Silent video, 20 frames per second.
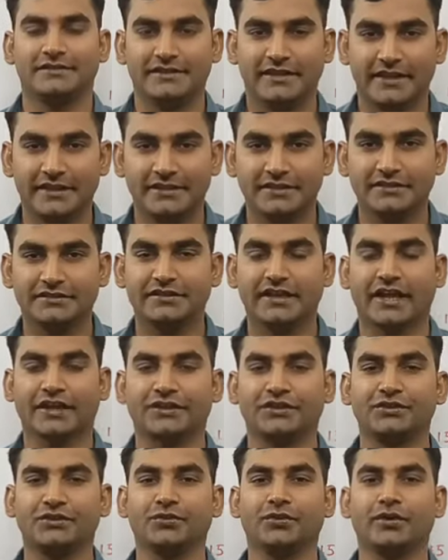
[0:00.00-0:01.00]
जय हिंद
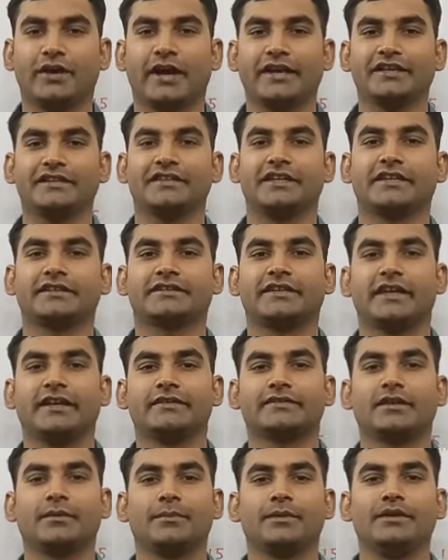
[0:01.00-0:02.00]
साथियों आइए देखते
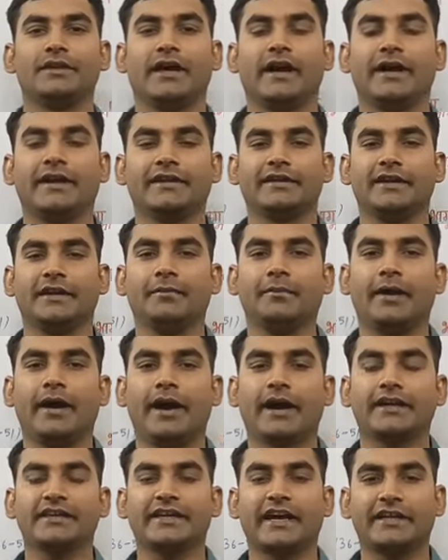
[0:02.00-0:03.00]
हैं संविधान के
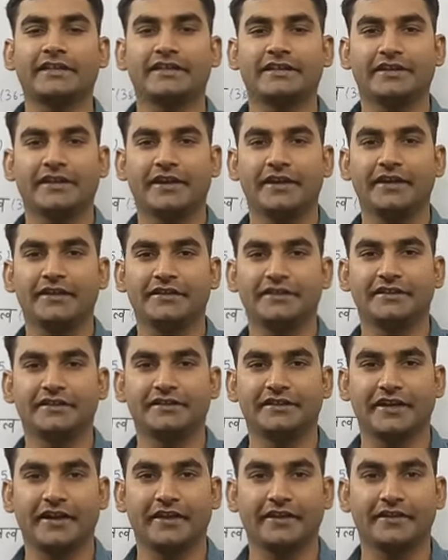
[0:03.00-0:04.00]
भाग याद करने की
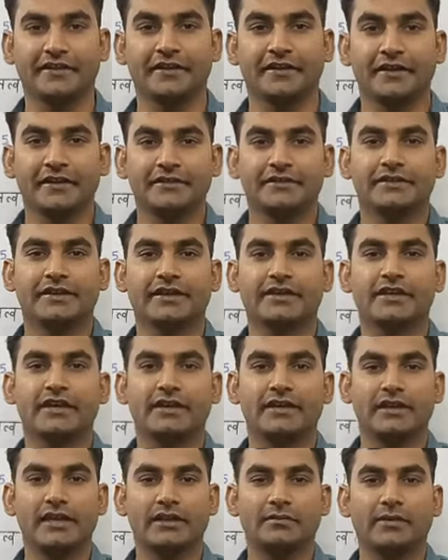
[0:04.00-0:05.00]
ट्रिक देखिए
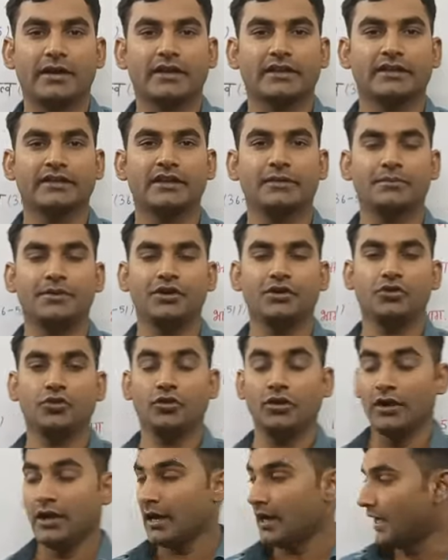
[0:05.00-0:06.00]
एक बार देखिए
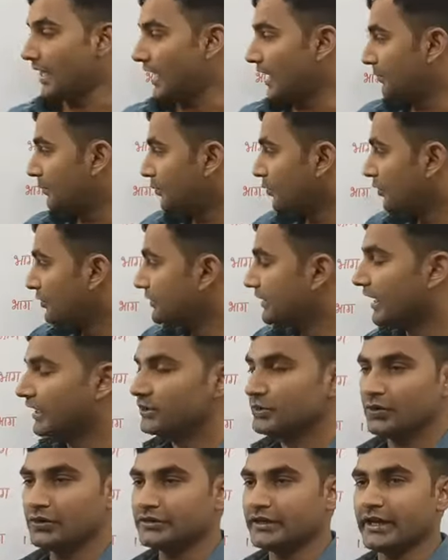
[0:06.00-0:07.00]
वीडियो आपको
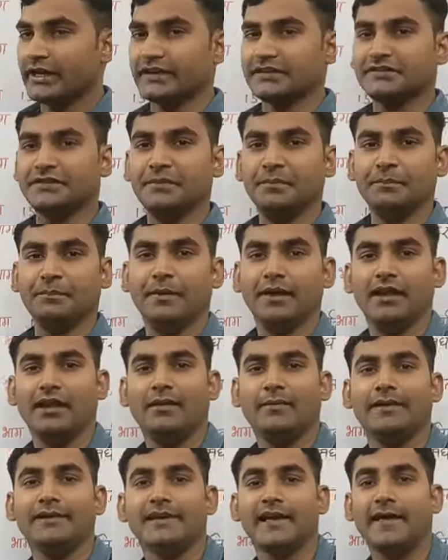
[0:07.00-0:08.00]
याद हो जाएगा सिंपल
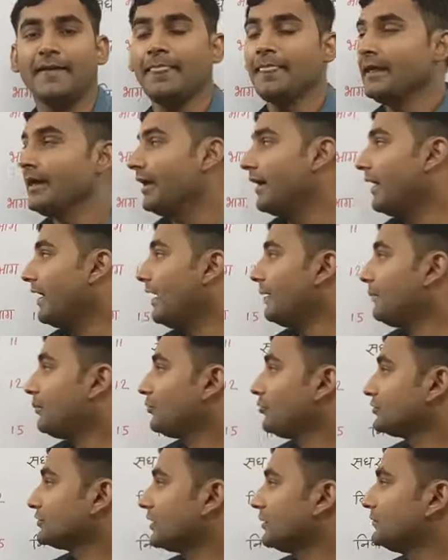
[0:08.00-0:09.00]
है भैया
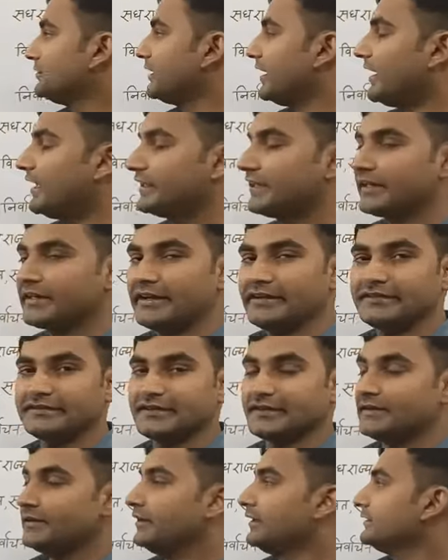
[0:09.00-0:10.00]
आपको समझाएंगे
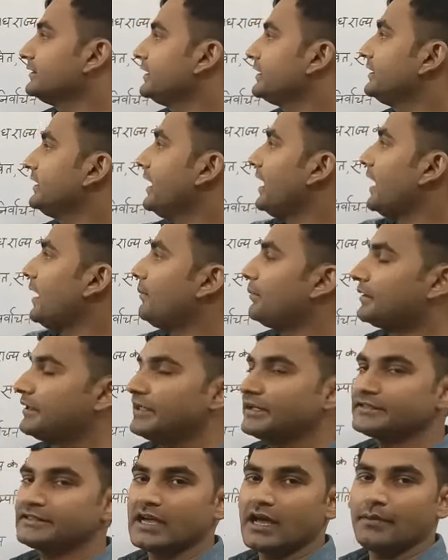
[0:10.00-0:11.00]
कैसे देखिए
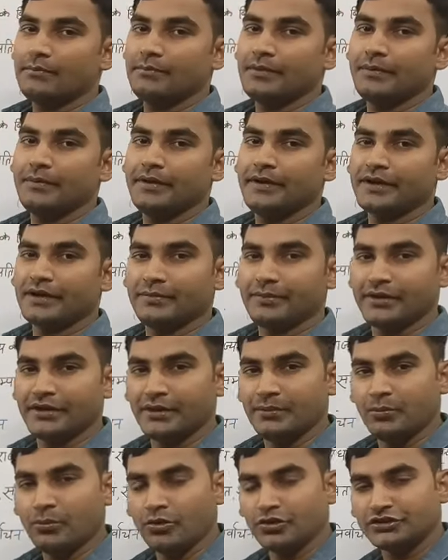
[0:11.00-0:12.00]
आपके एग्जाम में वेरी
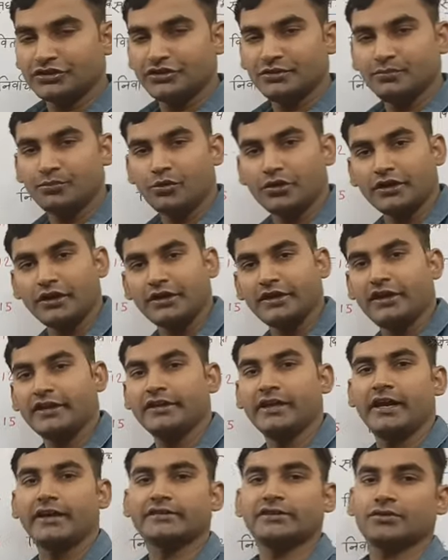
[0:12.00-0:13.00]
वेरी मोस्ट इंपॉर्टेंट
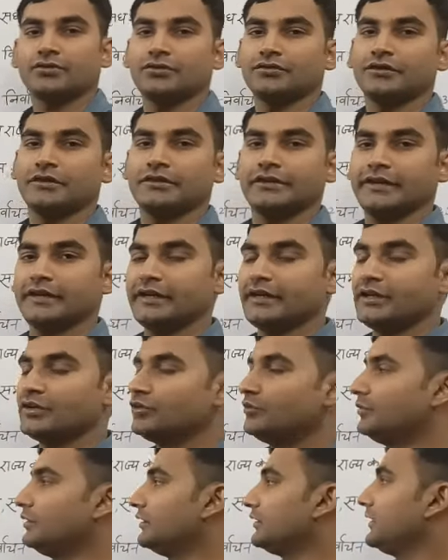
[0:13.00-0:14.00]
यहाँ से क्वेश्चन देखने
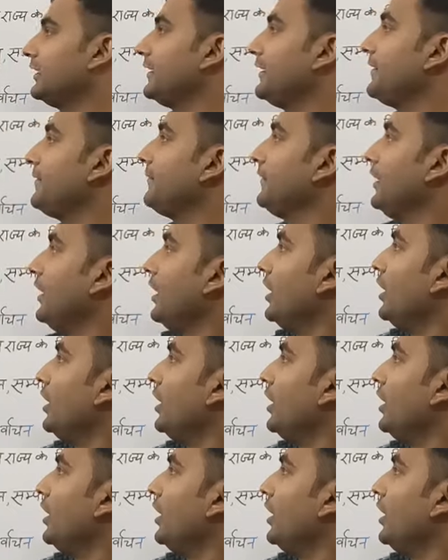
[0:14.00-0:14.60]
को मिलता है